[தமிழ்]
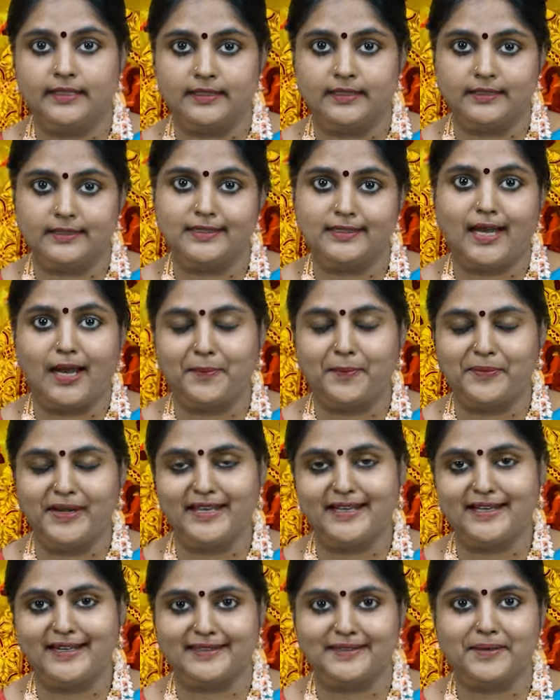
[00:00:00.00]
இருக்கு
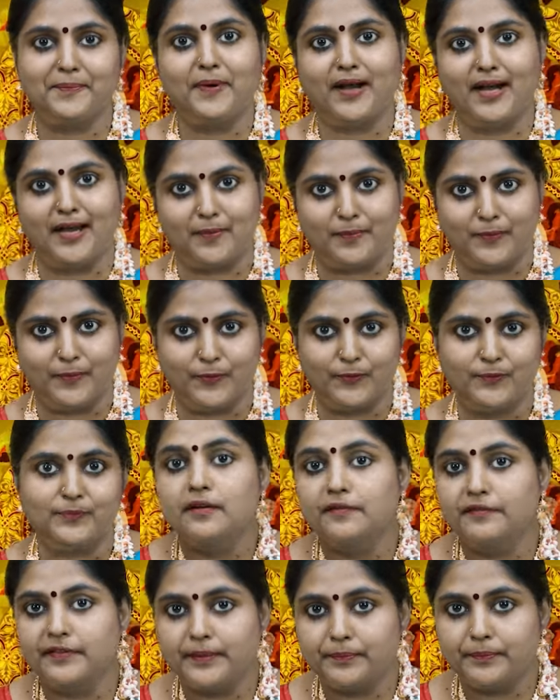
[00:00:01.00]
அப்படிங்கிறத பார்ப்போம்
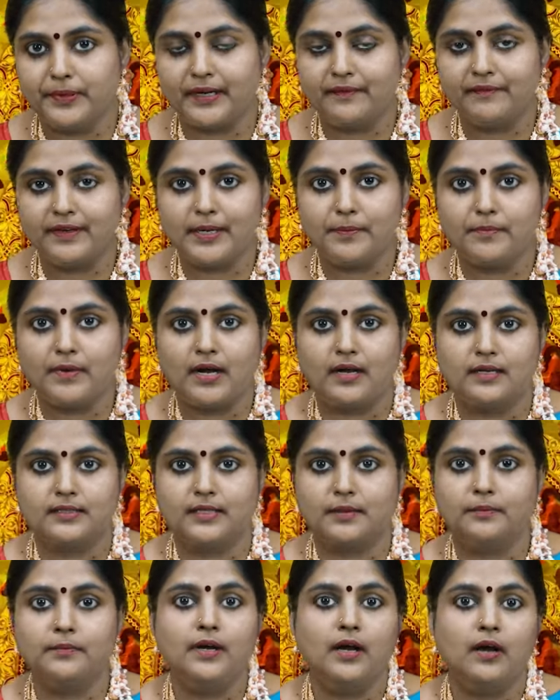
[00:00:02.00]
பிப்ரவரி
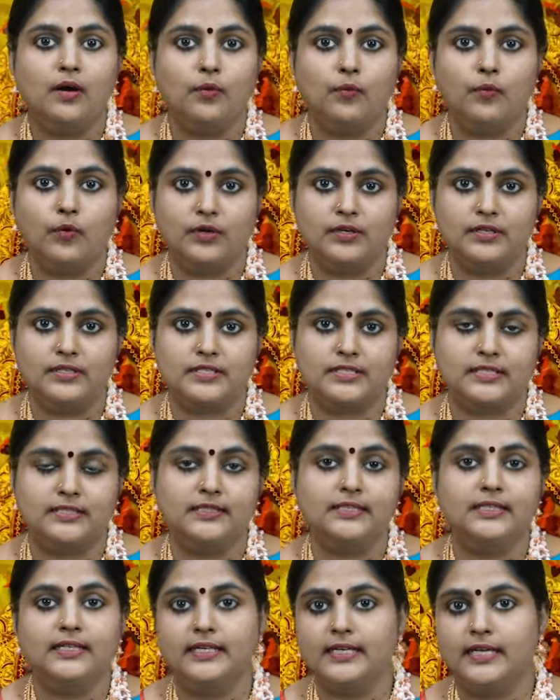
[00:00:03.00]
மாதம் ஒன்று
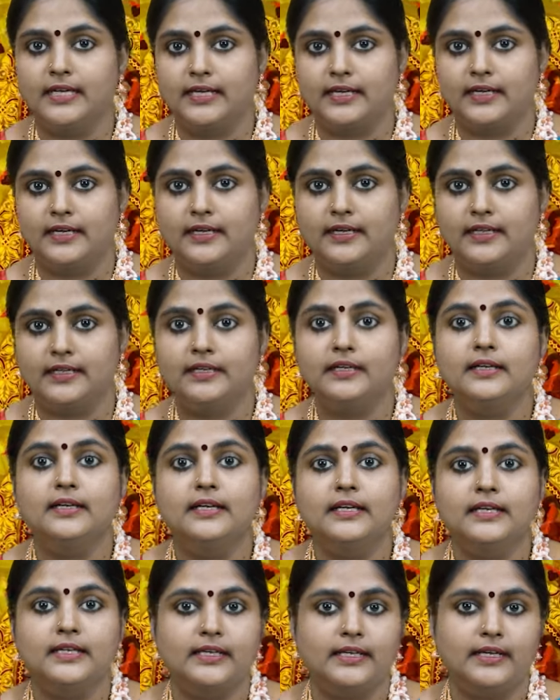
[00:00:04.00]
இரண்டு
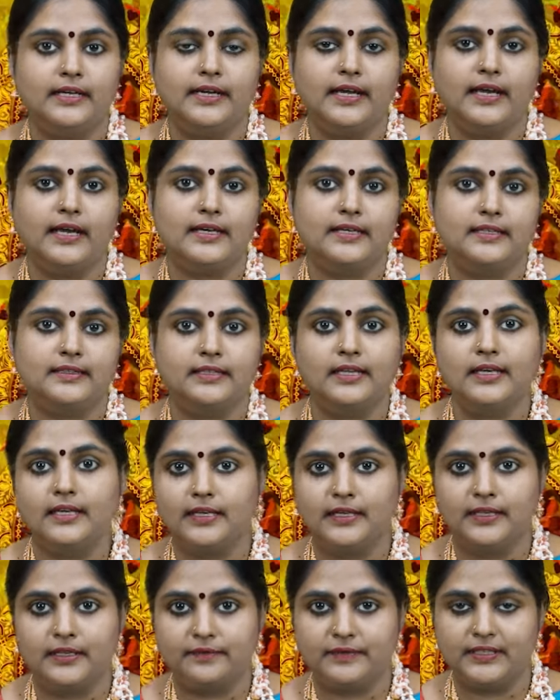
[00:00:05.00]
இரண்டாயிரத்தி
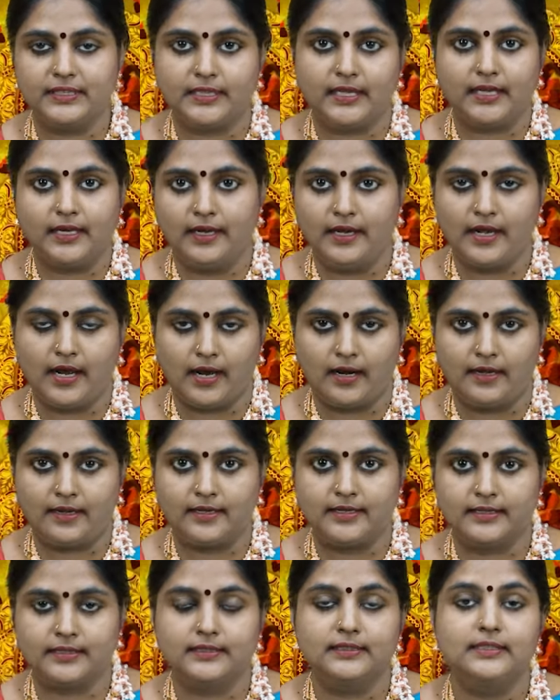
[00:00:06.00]
இருபத்தி
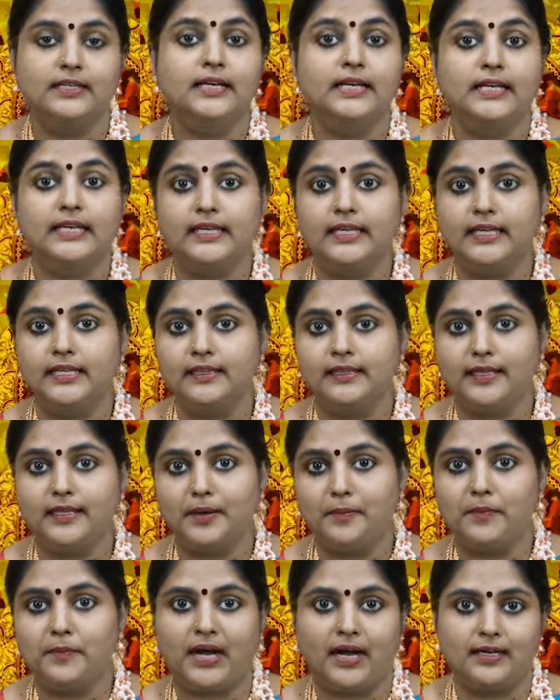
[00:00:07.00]
நான்கு இந்த
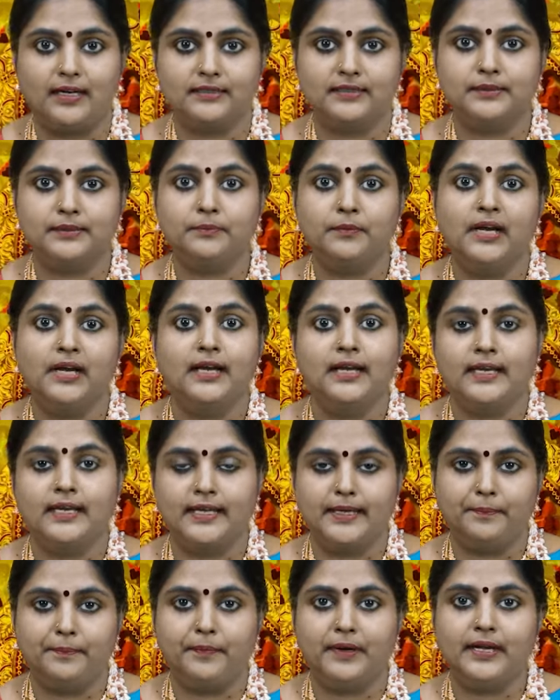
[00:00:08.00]
மாதம்
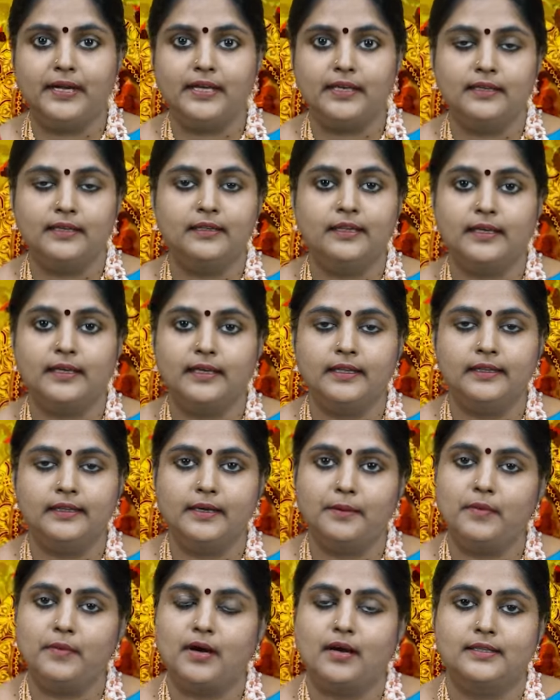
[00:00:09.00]
எப்படி
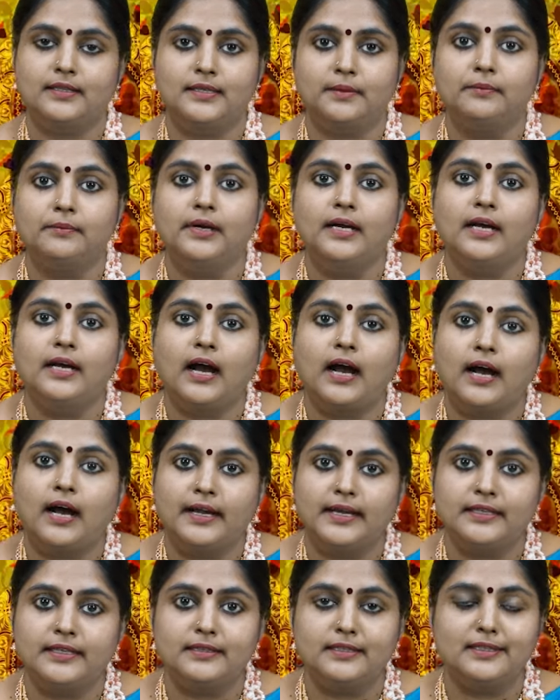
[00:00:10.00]
இந்த மாதம்
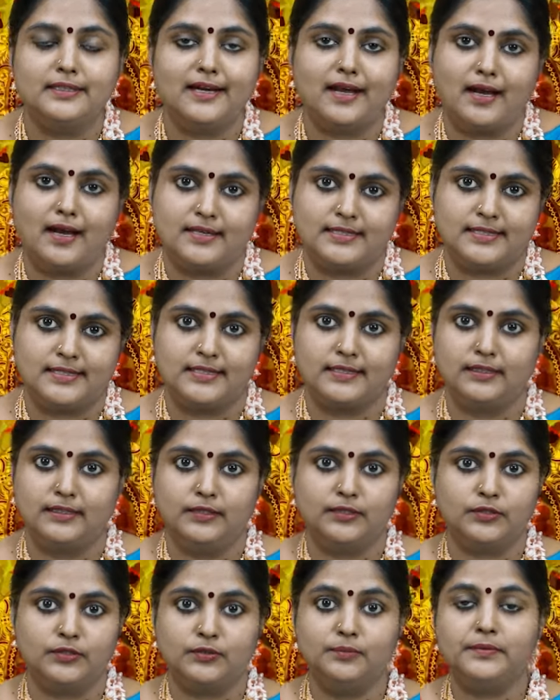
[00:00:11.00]
அனைத்து
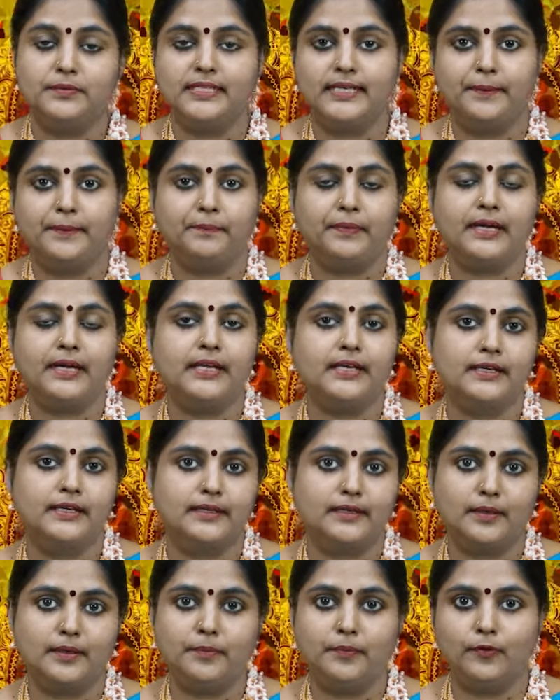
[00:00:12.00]
ராசிகளுக்கும் எப்படி
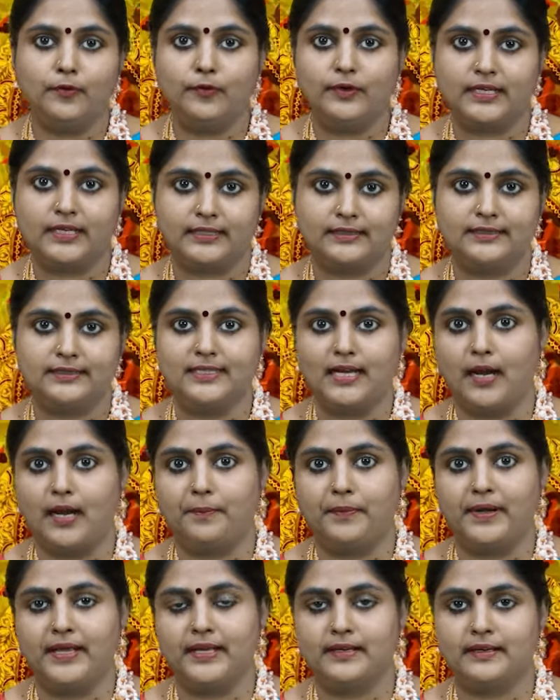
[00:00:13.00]
இருக்க போகிறது
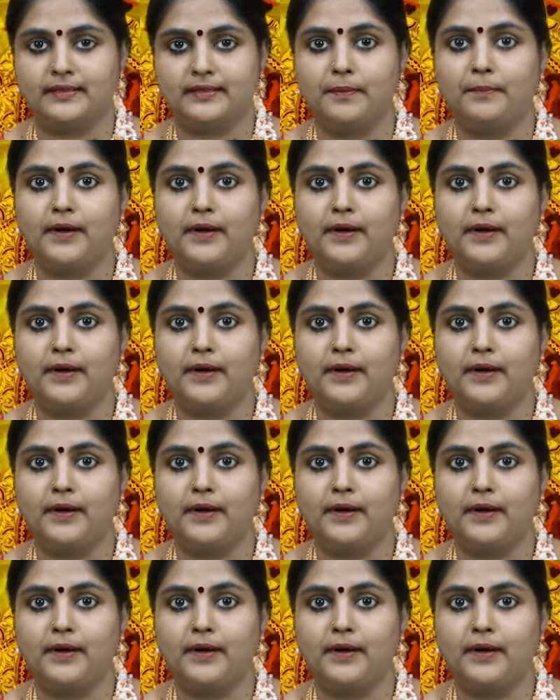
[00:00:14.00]
அப்படிங்கிறத